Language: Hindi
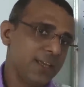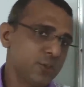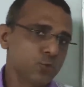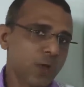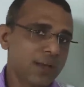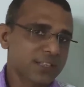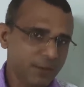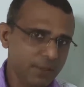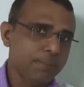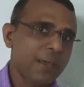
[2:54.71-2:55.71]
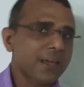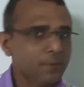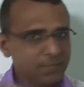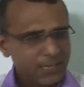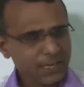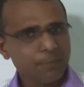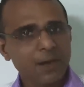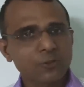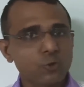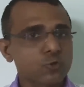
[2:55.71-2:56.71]
नहीं चुना सेवन पे कमीशन के
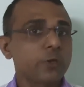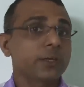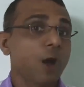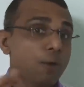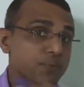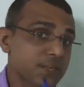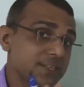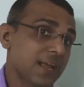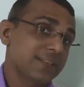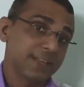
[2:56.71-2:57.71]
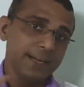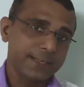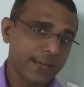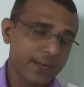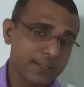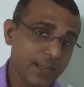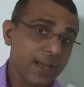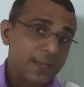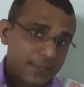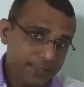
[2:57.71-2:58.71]
बाद दोस्तों एक ऑप्शन का सिलेक्ट करना था